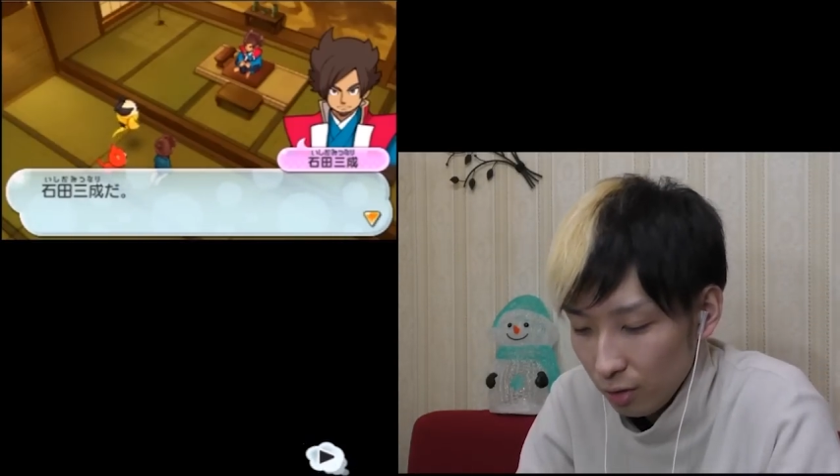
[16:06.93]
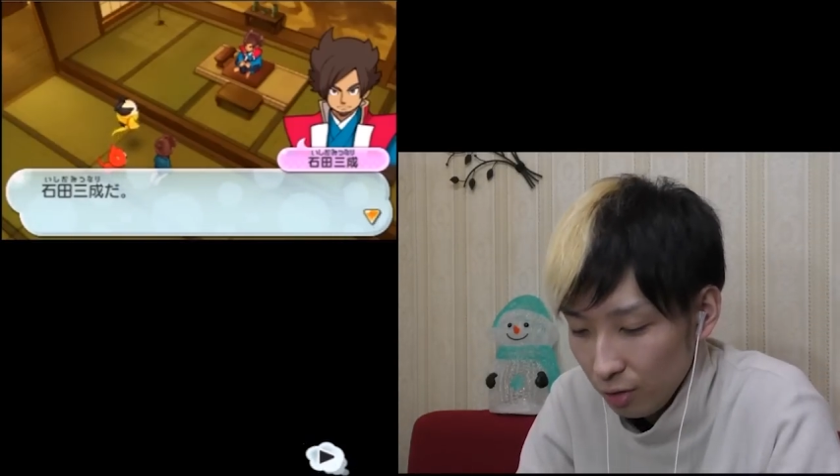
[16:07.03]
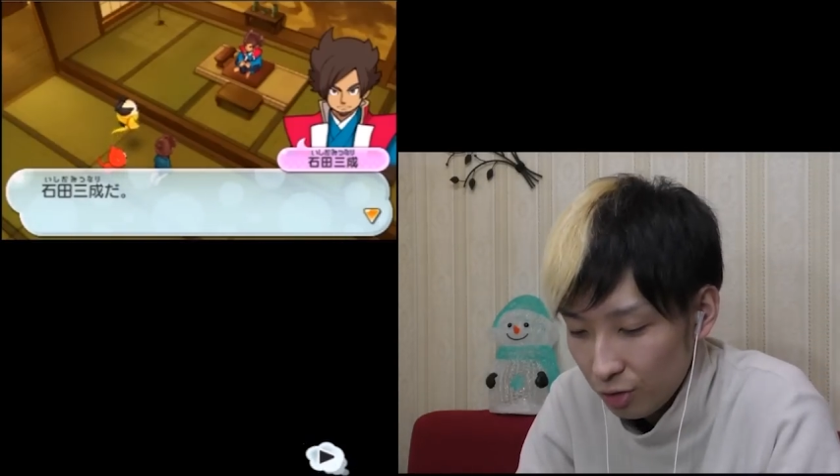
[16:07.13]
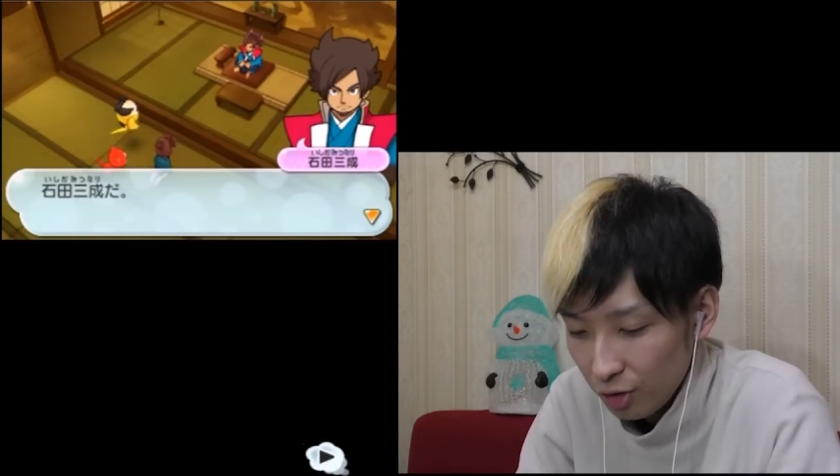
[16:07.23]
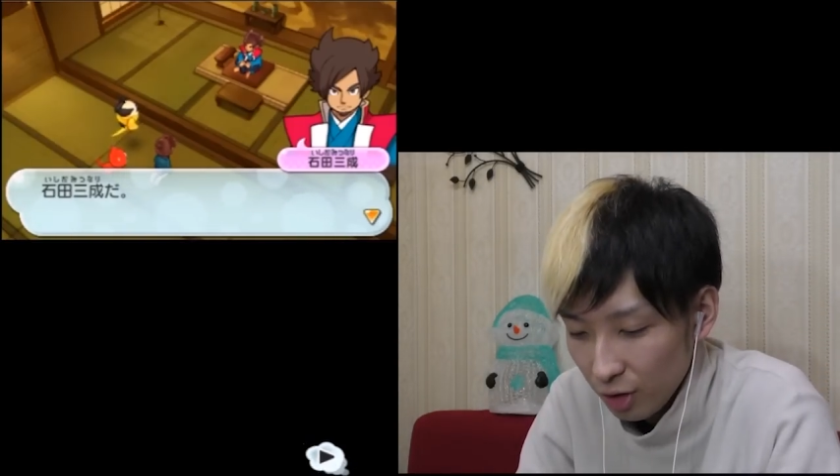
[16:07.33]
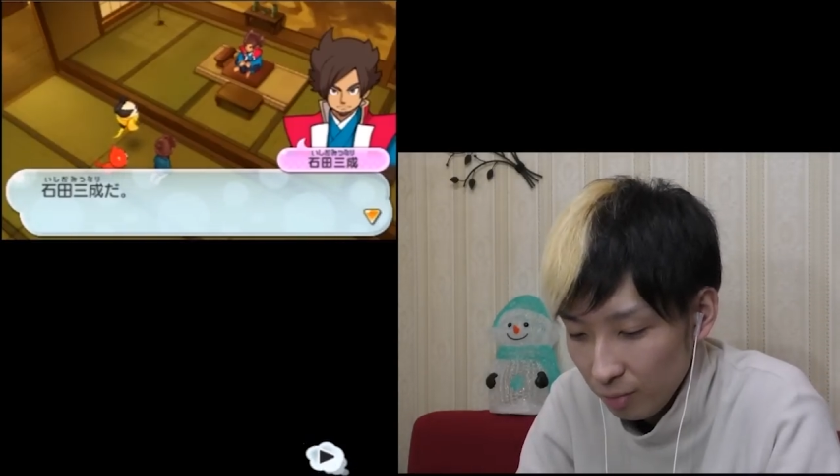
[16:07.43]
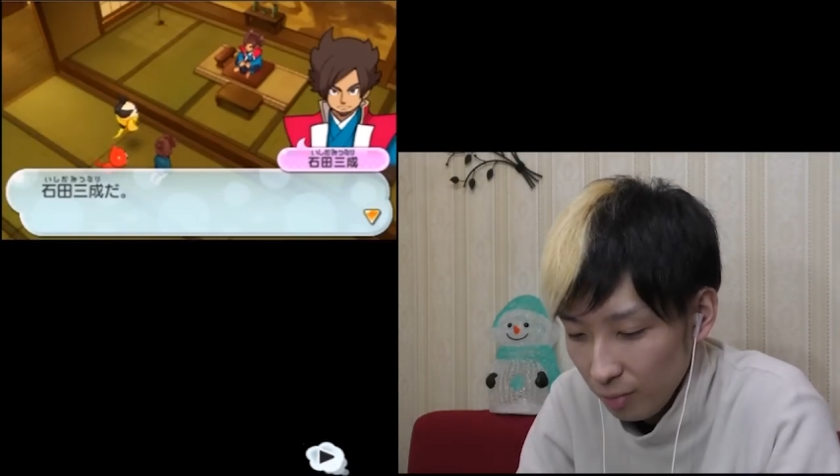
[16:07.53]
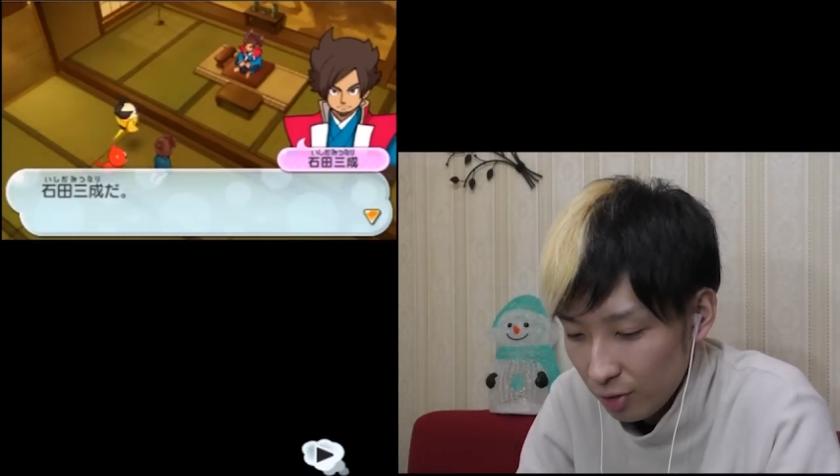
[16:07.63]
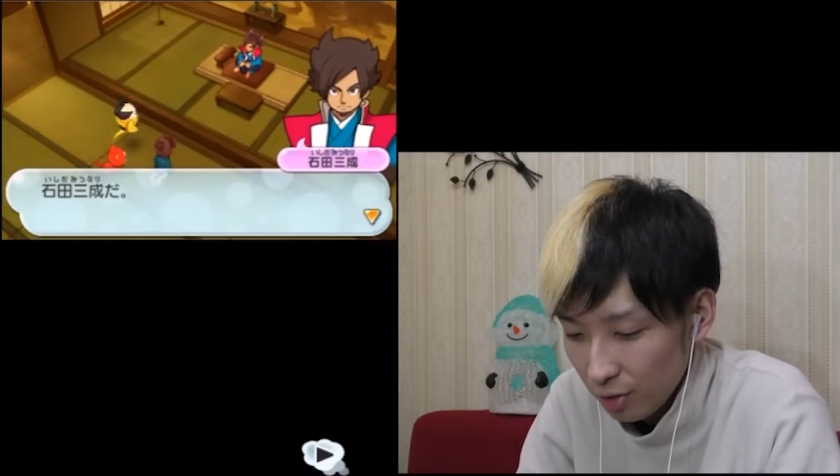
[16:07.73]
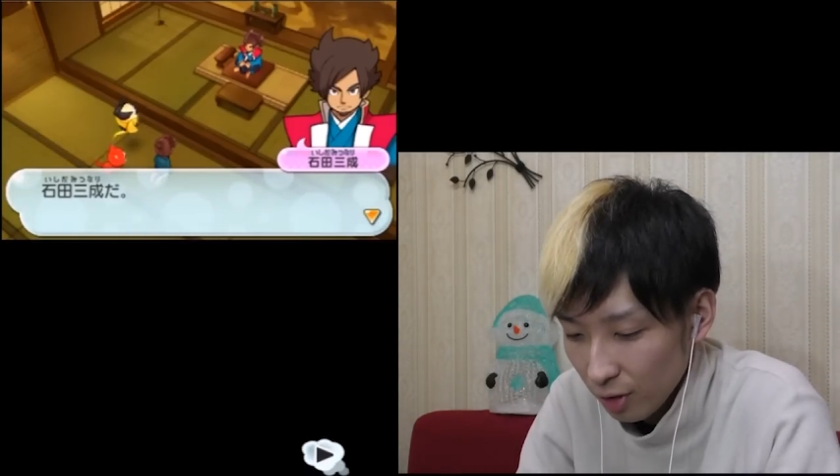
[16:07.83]
石田
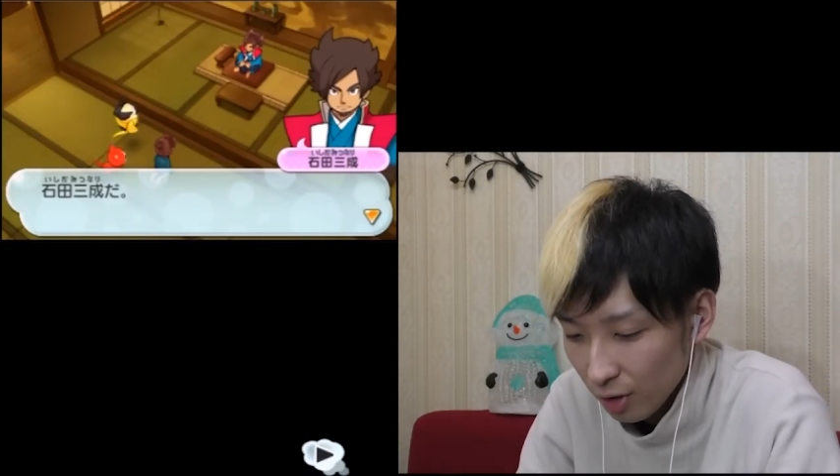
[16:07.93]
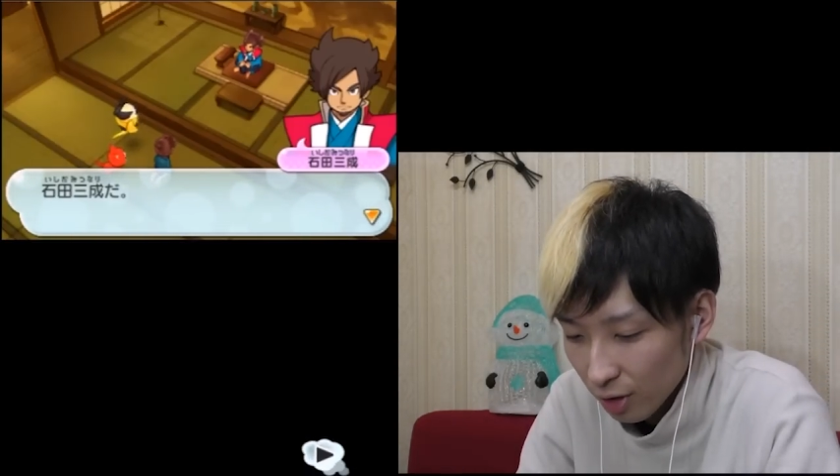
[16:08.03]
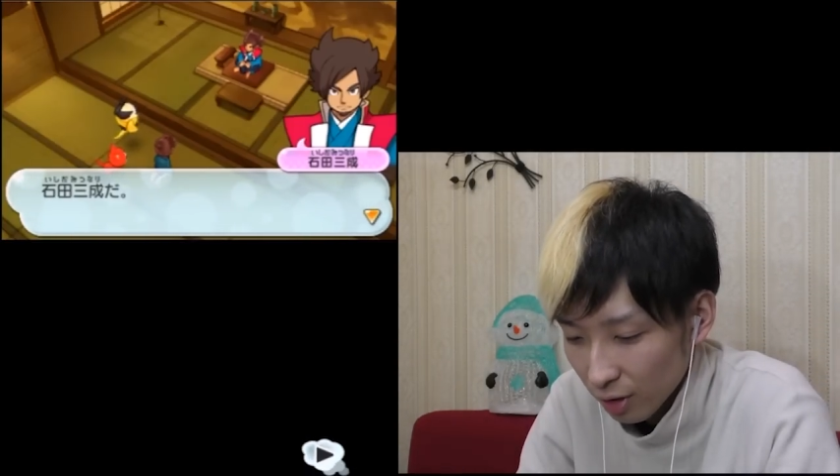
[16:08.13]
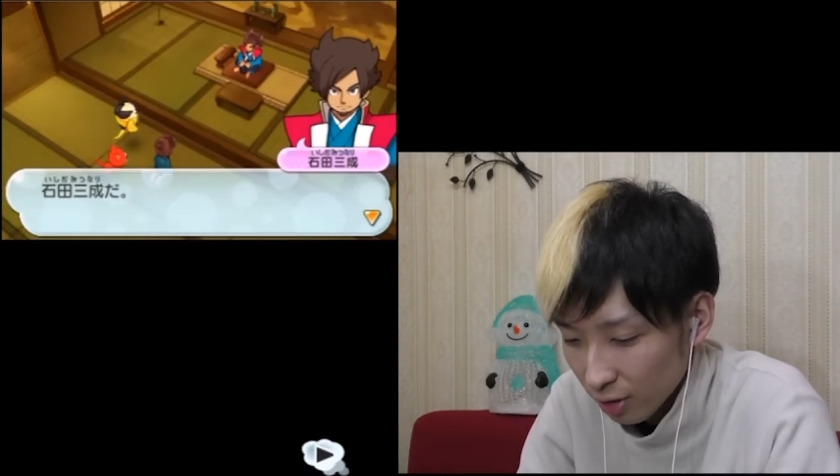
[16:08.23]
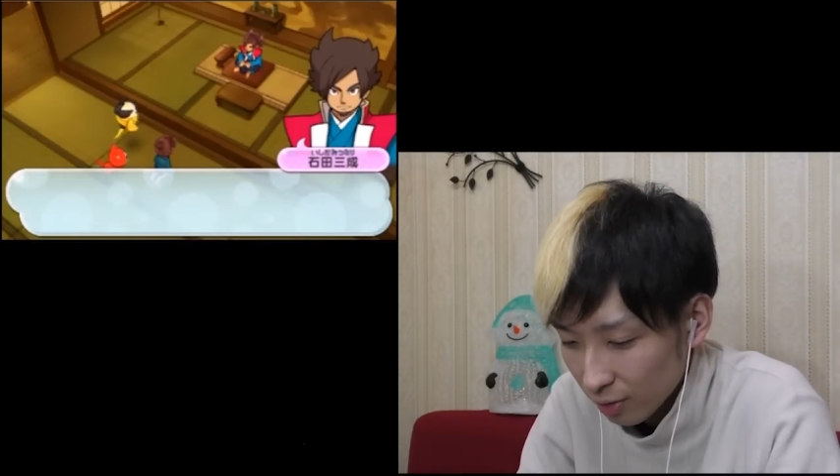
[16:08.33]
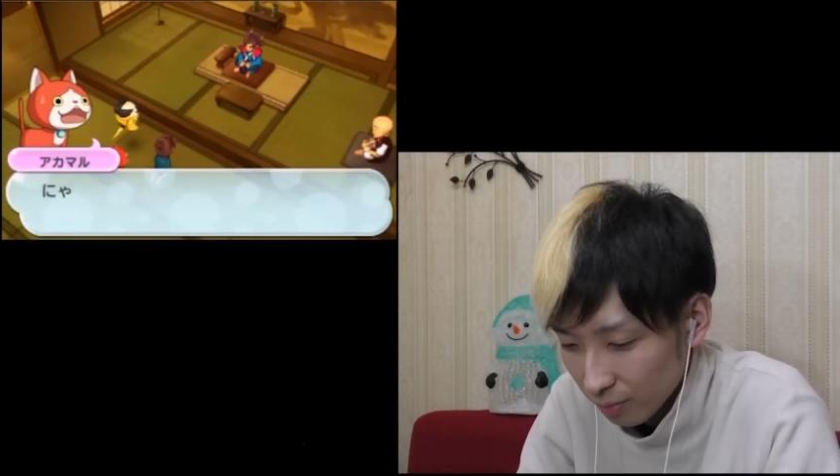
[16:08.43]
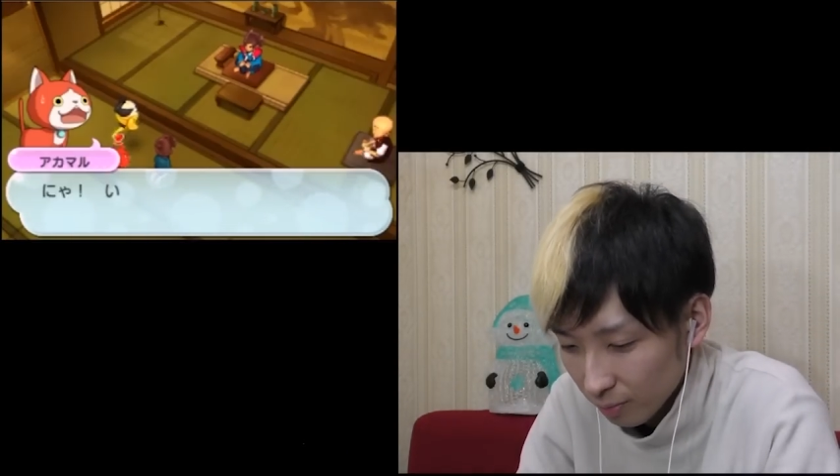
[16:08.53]
三成だ。んにゃ、